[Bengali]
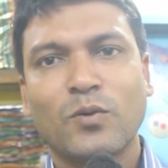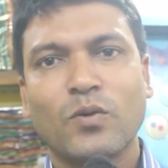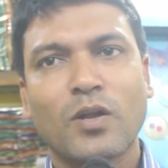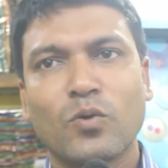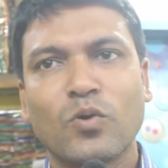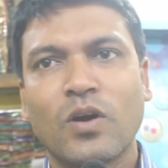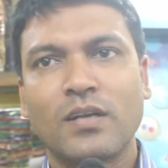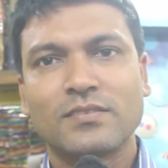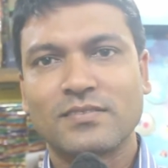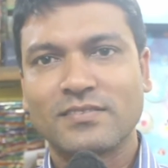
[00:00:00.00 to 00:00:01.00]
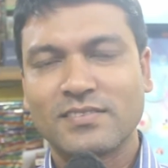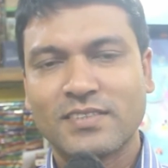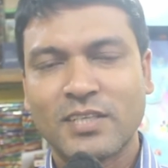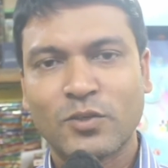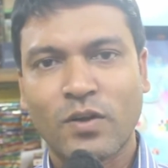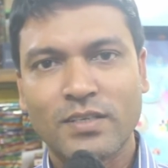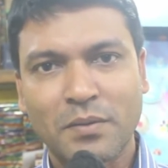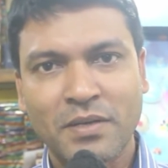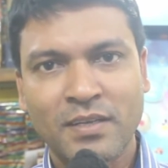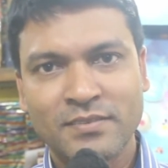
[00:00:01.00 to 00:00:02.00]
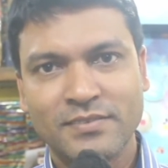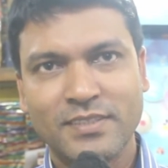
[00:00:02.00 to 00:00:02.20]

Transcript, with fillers: ওনার গুণগান শেষ করা যাবে না